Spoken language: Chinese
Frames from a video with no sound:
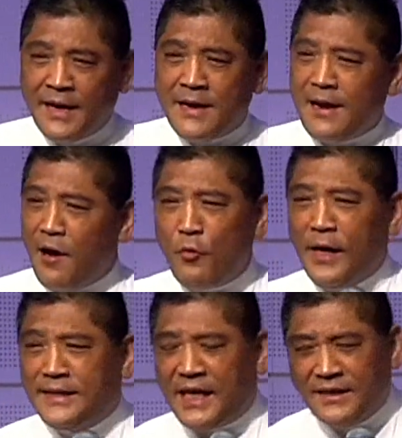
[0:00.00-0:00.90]
然后我
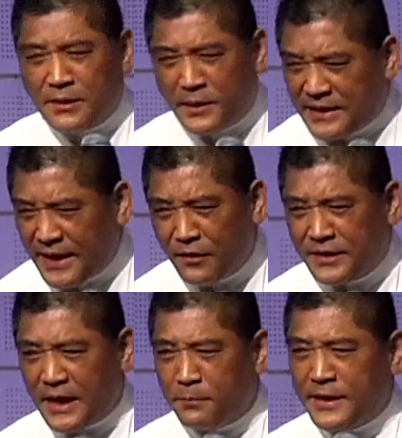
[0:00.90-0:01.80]
以前怎么戒都
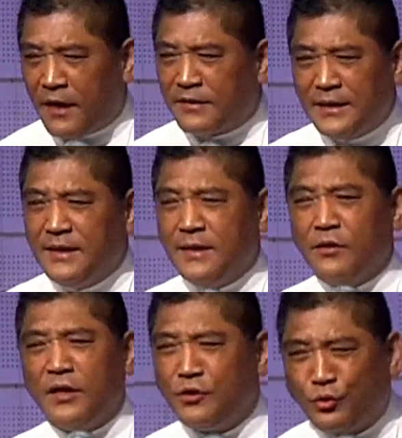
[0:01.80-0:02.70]
戒不掉，但是那时
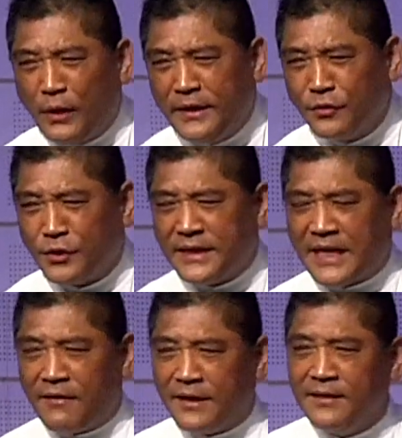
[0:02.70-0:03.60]
候一睡就睡
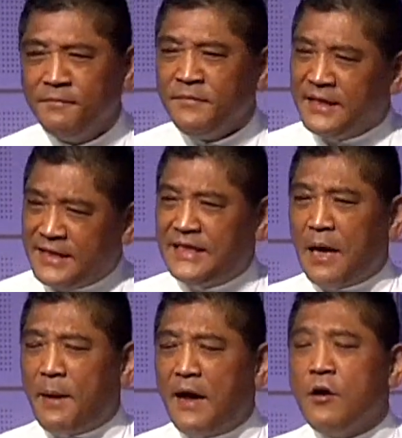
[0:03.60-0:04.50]
着了，你知道
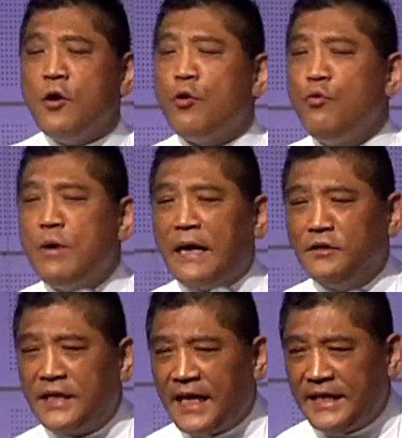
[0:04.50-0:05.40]
吗？忽然
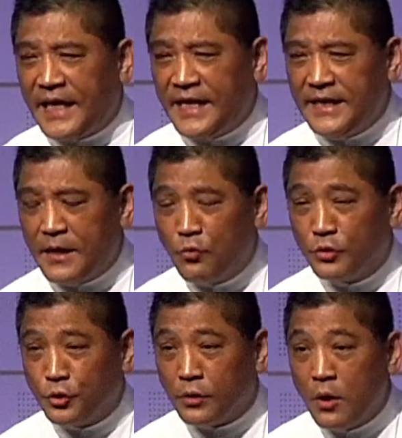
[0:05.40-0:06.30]
就这样一天一天过
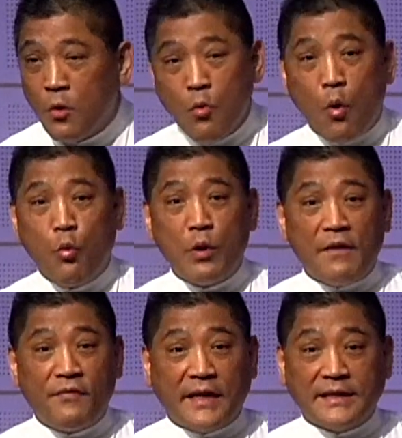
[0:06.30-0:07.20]
去，我忽
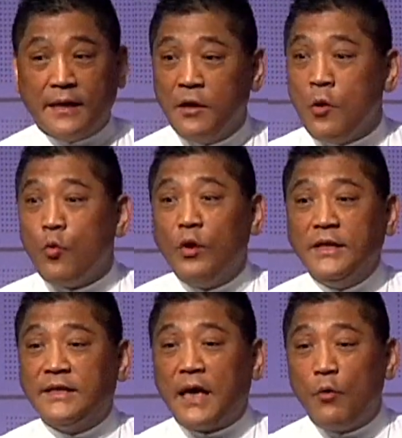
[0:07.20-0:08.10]
然发现我已
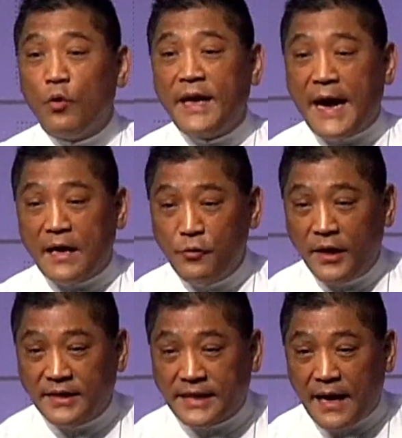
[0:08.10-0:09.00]
经超过2个月
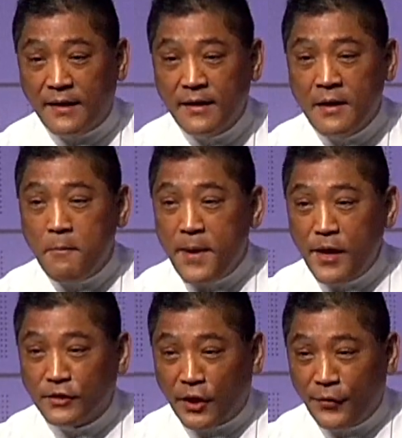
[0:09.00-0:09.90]
以上没
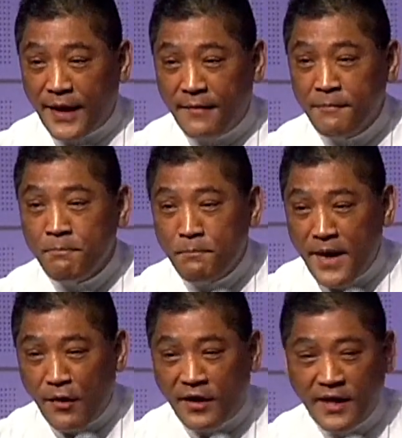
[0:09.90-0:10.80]
有抽烟、没
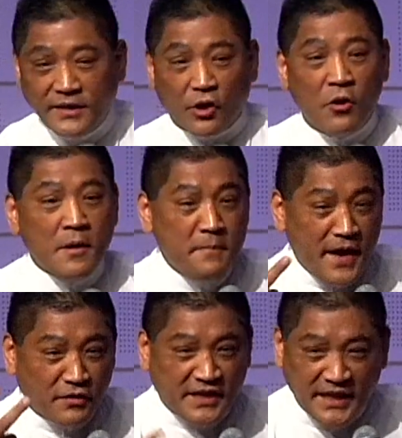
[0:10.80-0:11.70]
有喝酒、没
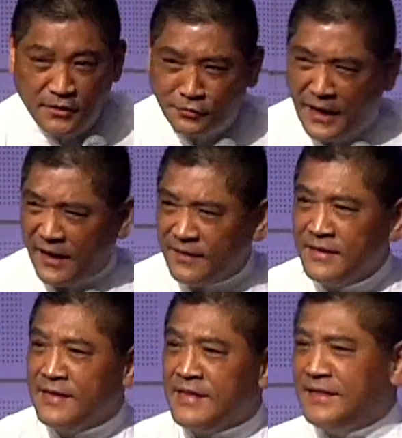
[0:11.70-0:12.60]
有吸毒了，
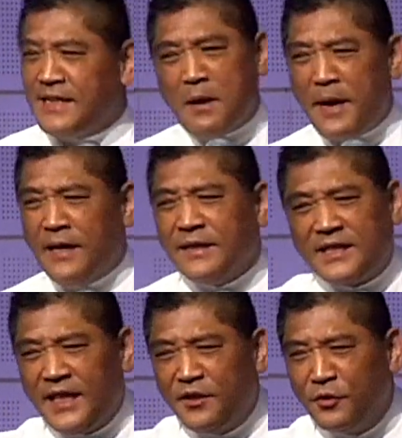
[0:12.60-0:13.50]
你知道吗？
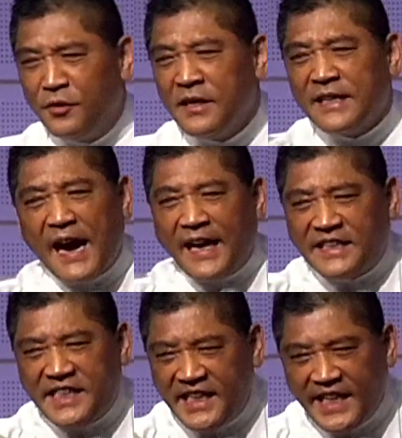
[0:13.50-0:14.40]
吸毒大概
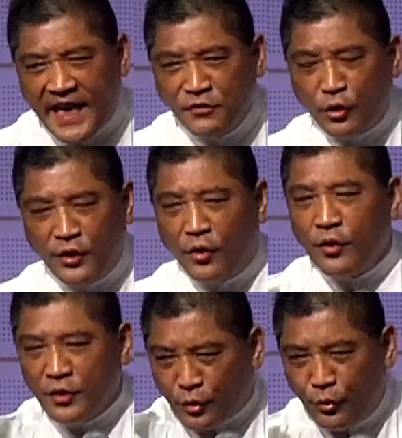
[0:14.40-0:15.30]
7天左右，
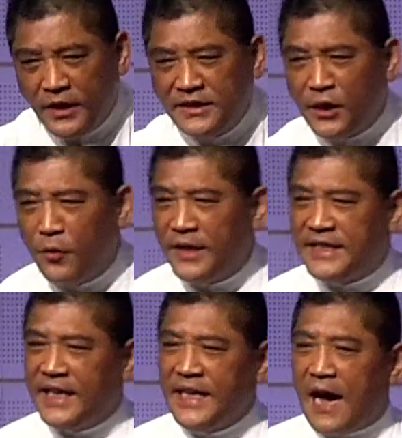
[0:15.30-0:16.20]
毒瘾就会
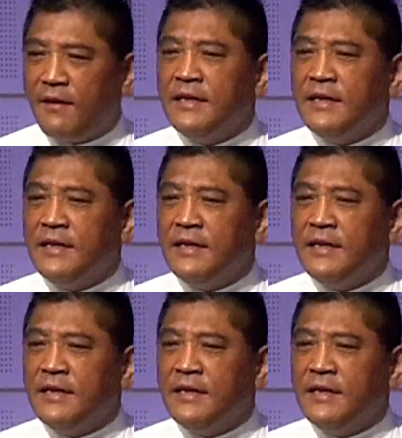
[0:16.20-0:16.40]
戒掉，